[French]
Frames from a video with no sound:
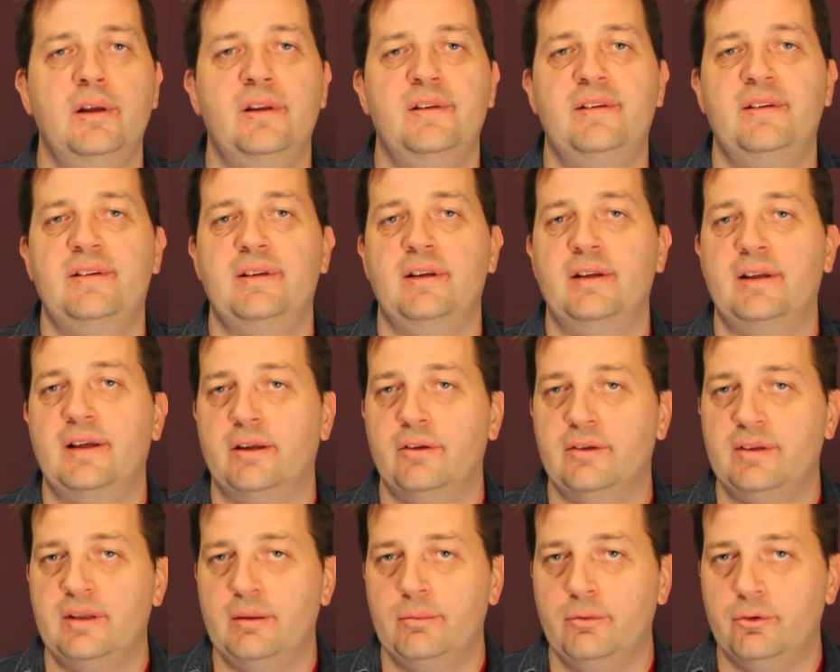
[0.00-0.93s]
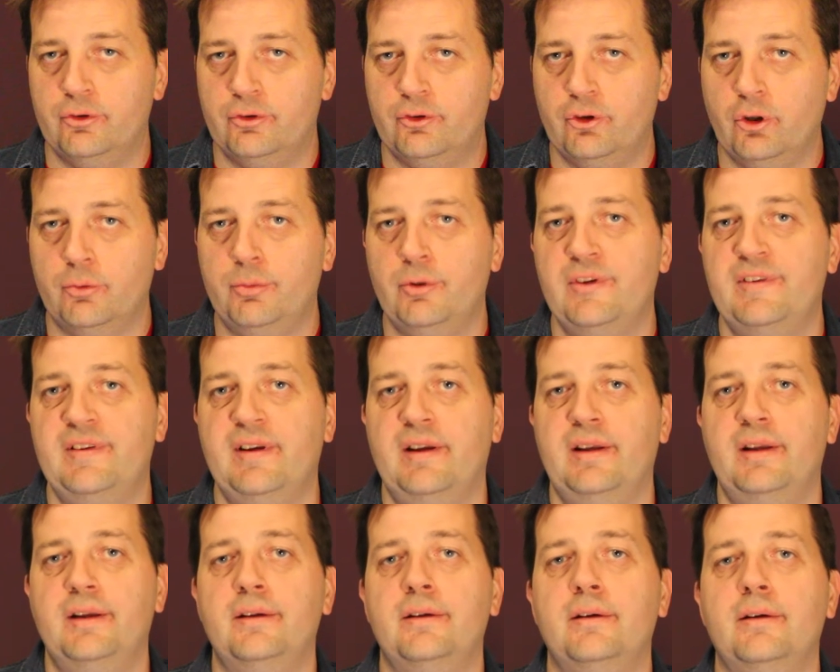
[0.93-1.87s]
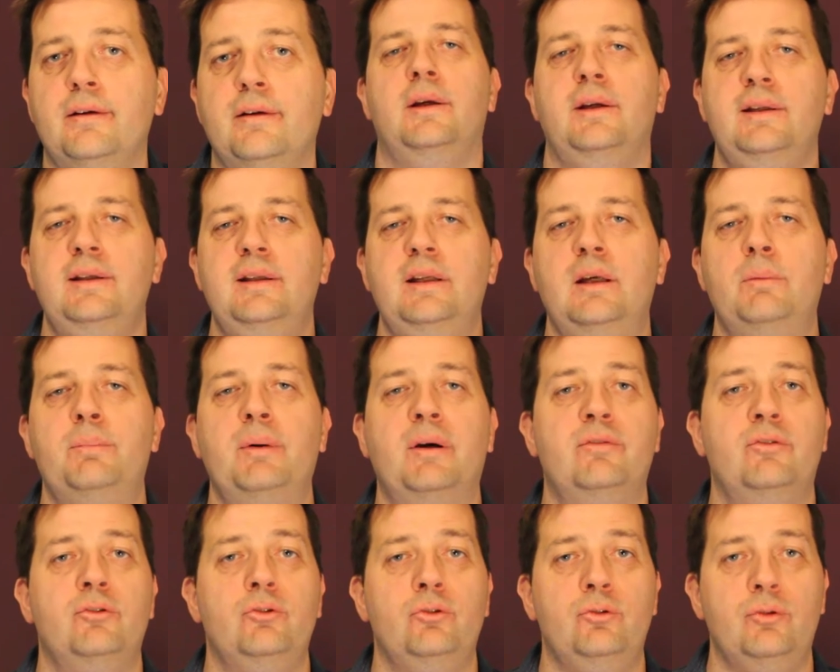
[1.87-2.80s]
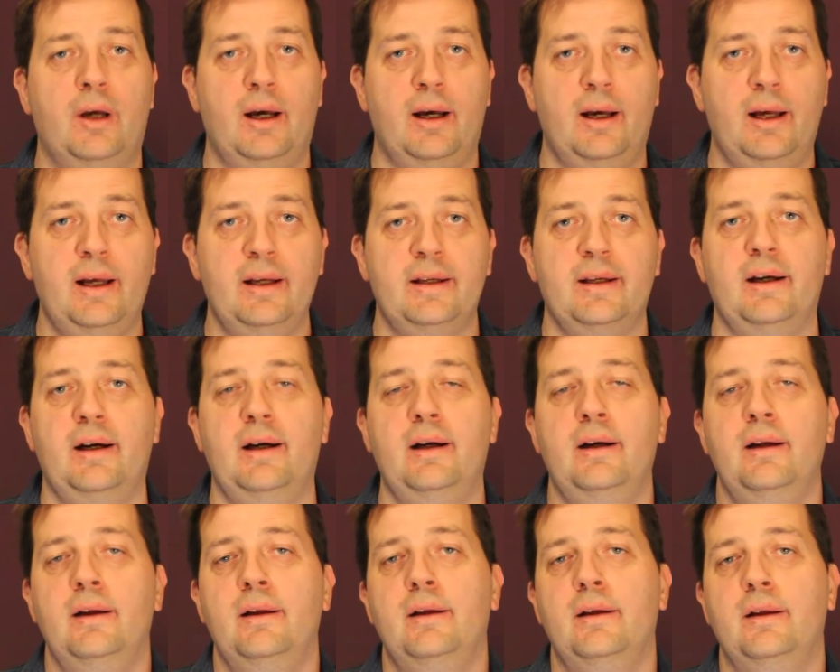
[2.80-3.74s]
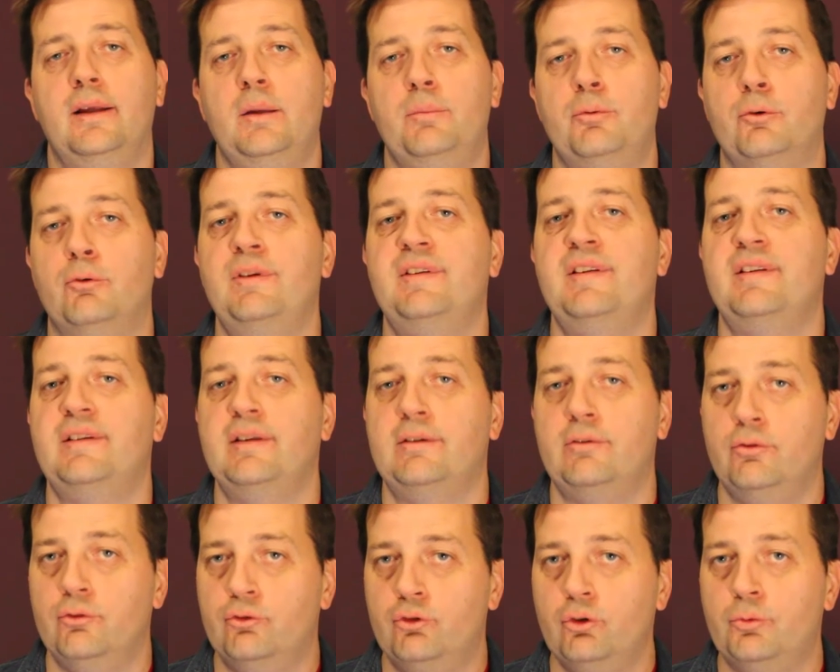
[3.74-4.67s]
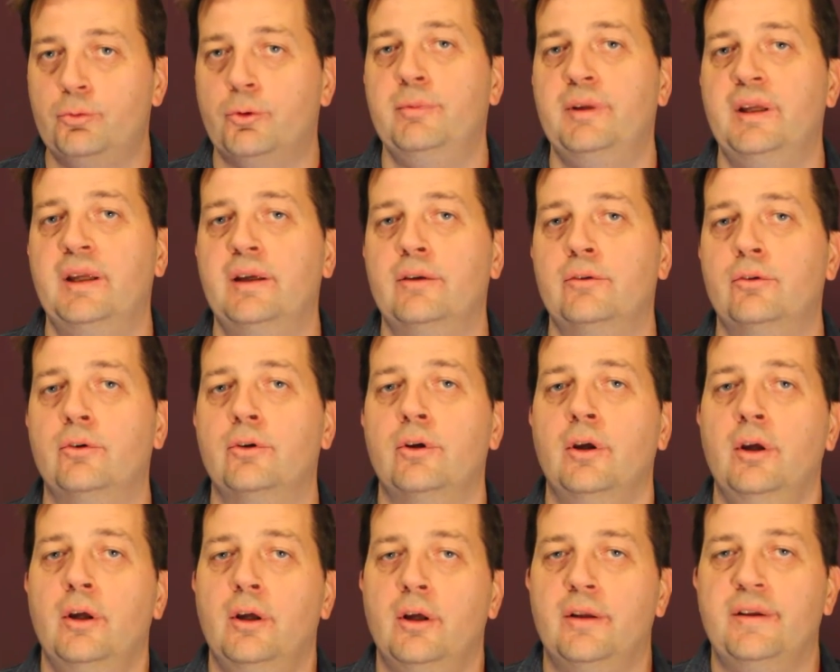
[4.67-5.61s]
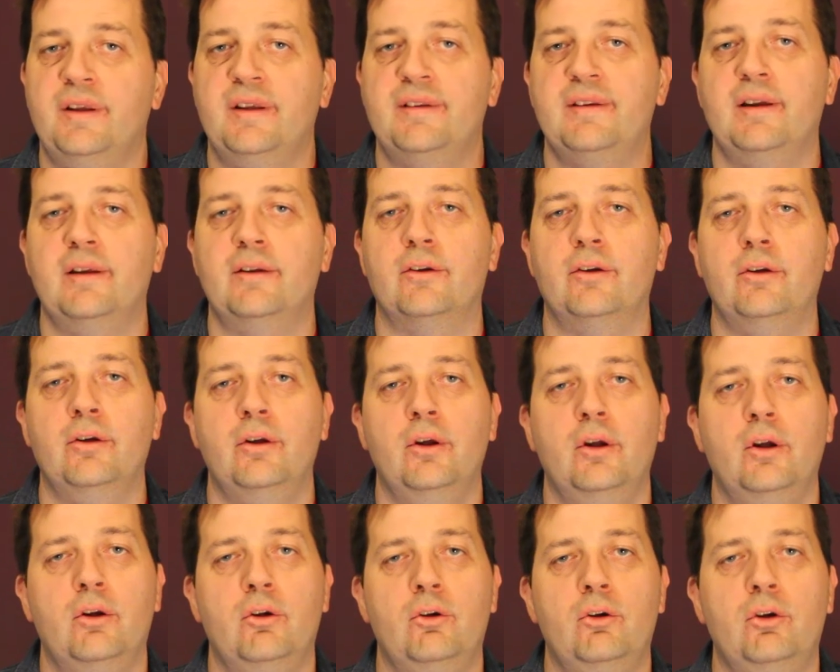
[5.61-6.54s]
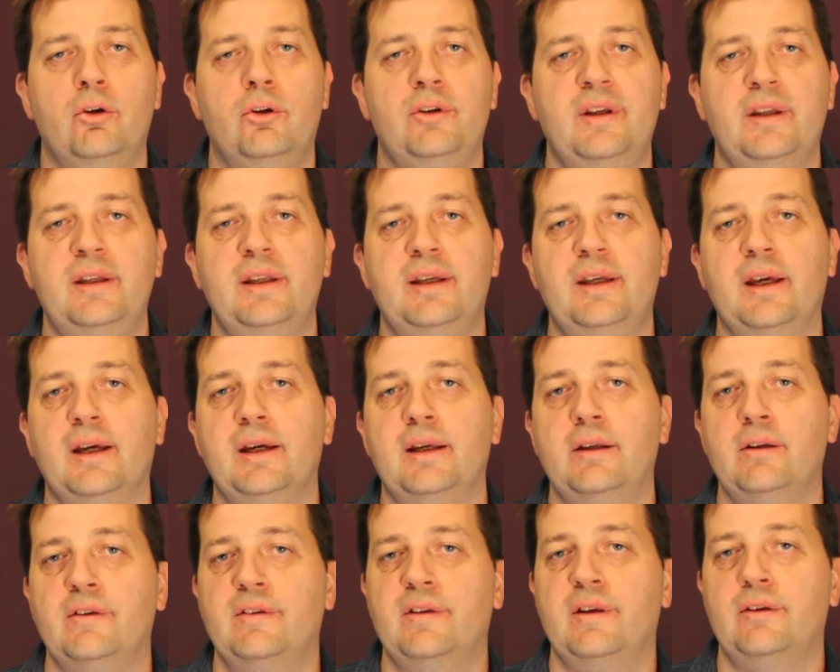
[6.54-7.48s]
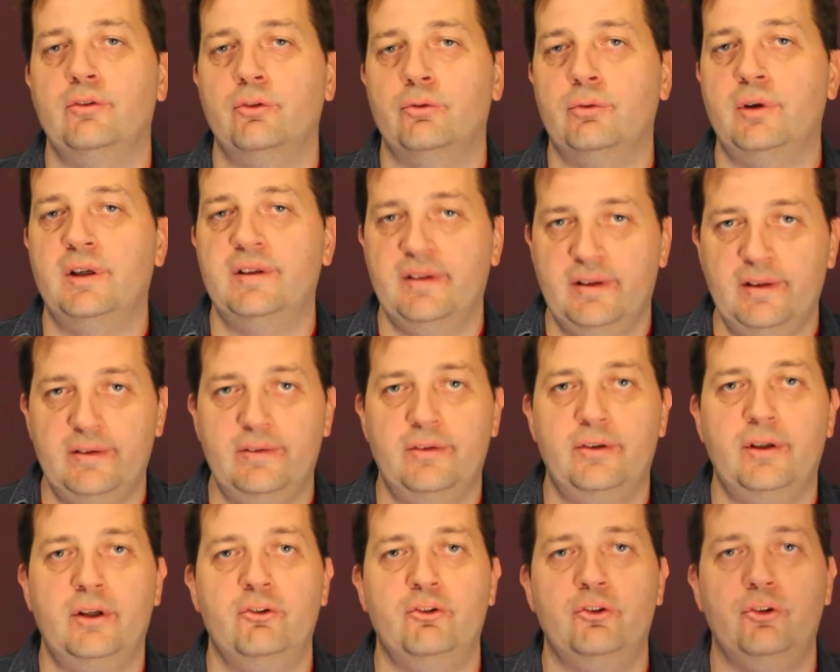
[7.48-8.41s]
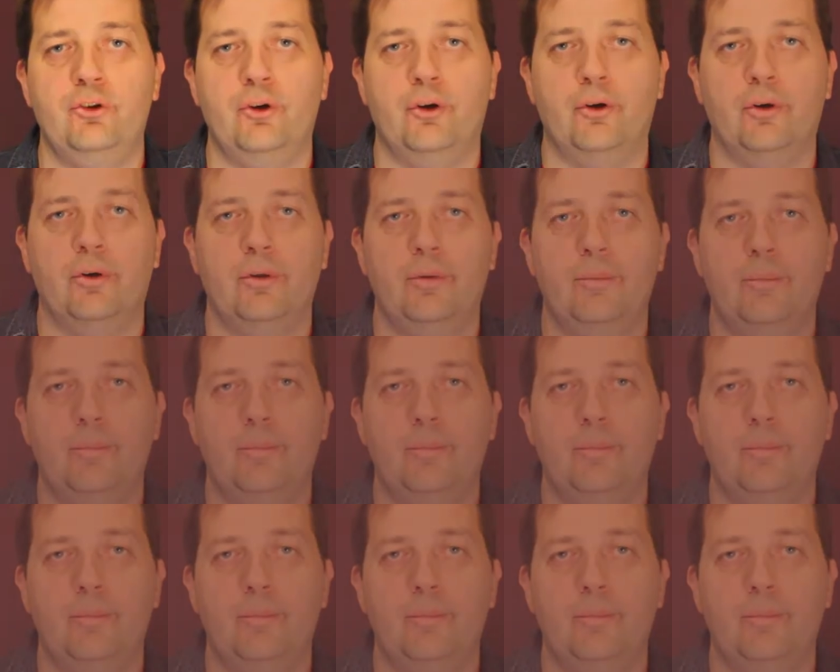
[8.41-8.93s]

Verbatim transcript: C'était le cas notamment de Torben Sanen. Il y est parvenu à Accra. Et pour lui, c'était une toute première, donc, d'atteindre le dernier carré dans un tournoi international junior.